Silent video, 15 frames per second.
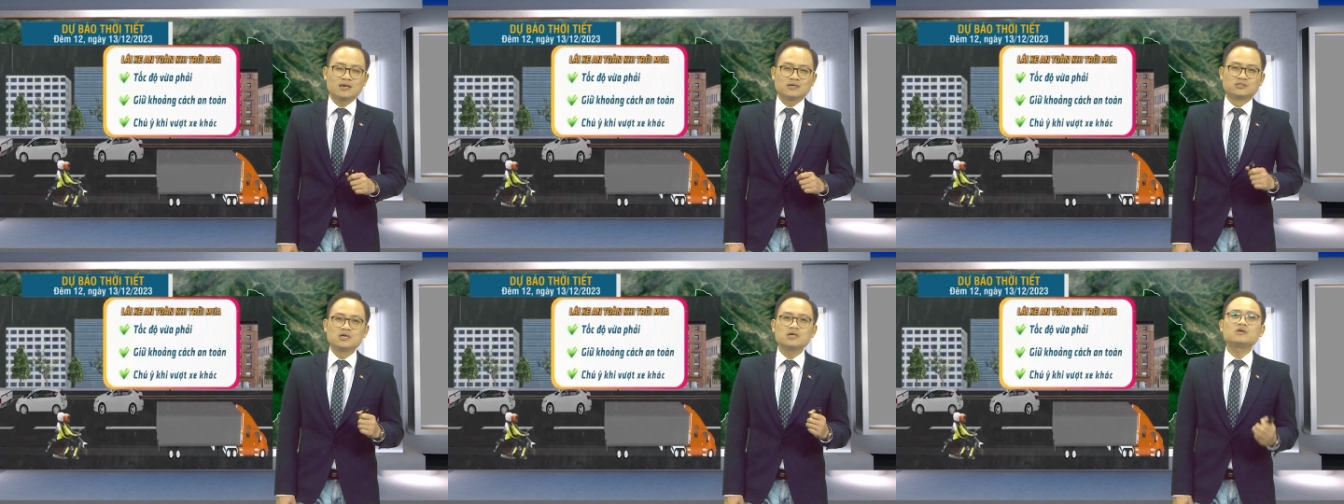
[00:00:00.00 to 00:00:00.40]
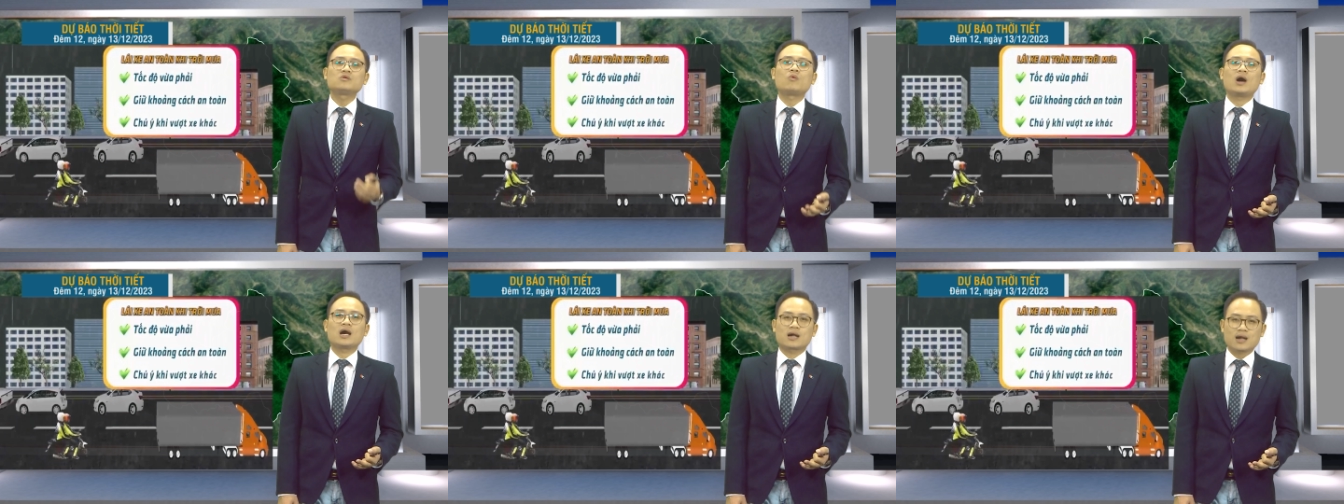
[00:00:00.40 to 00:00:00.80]
giữ
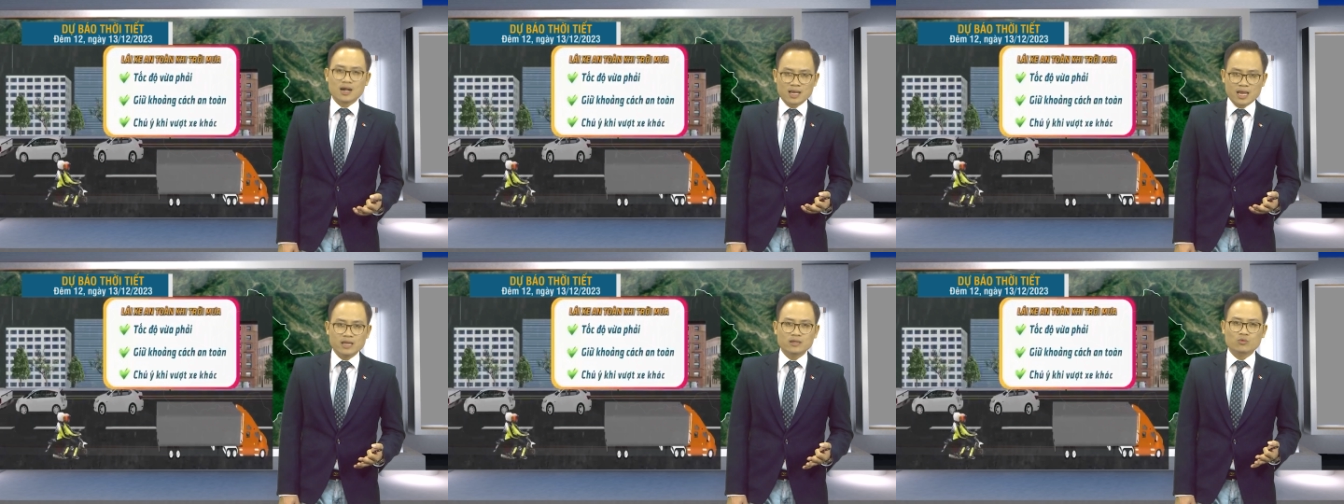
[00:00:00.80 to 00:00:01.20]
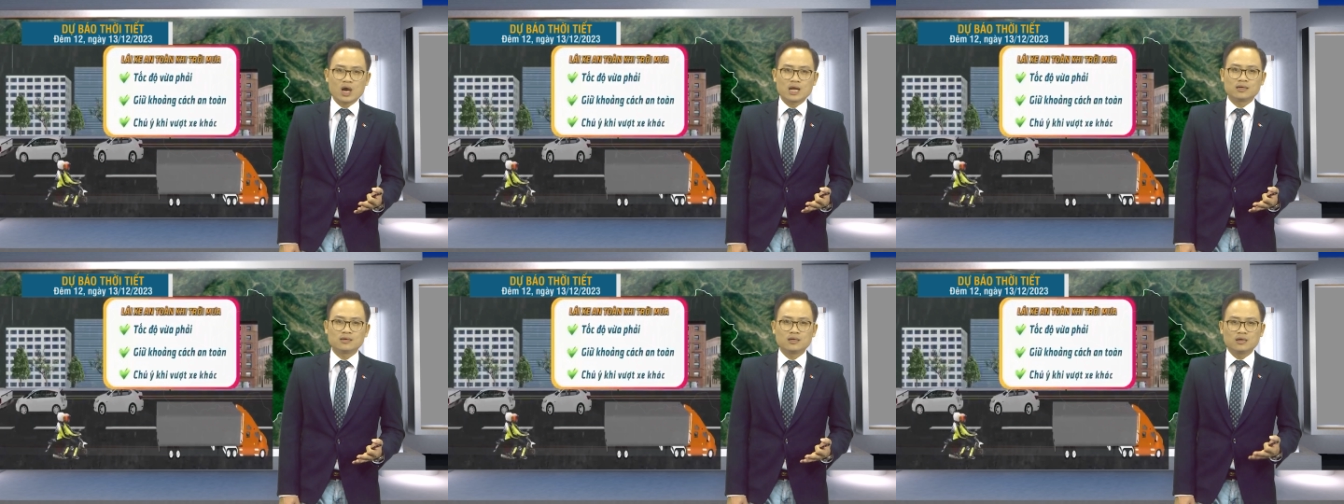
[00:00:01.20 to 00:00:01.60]
khoảng cách an
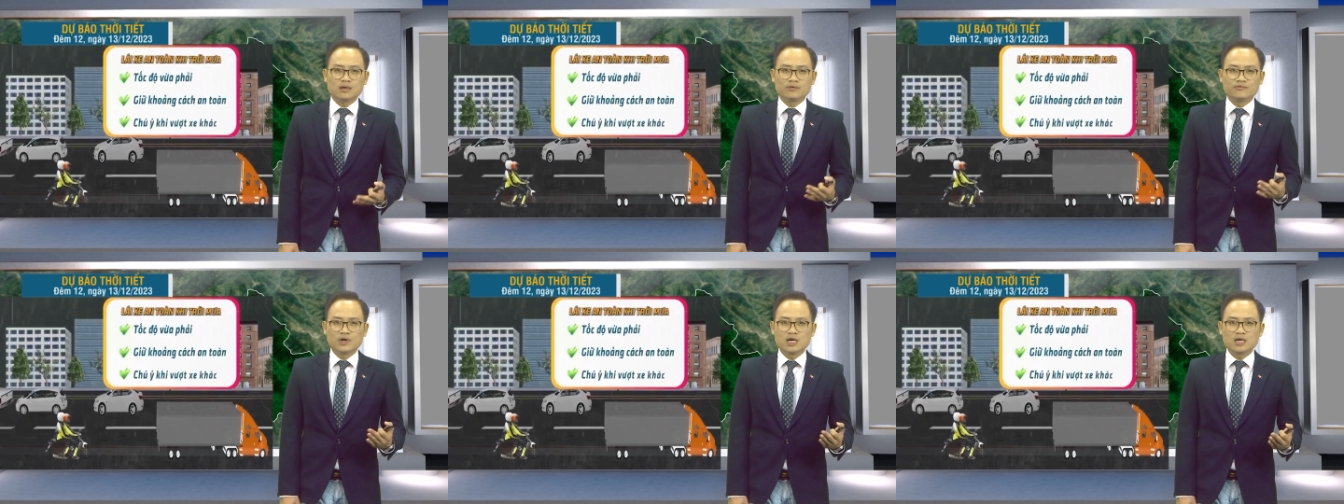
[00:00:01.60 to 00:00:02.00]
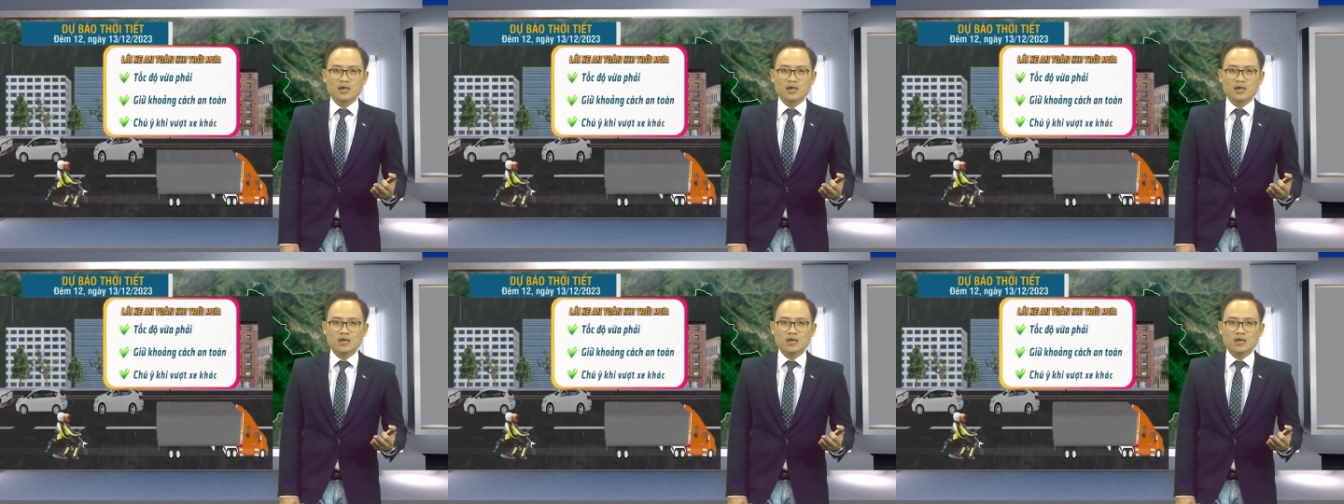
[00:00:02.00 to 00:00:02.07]
toàn với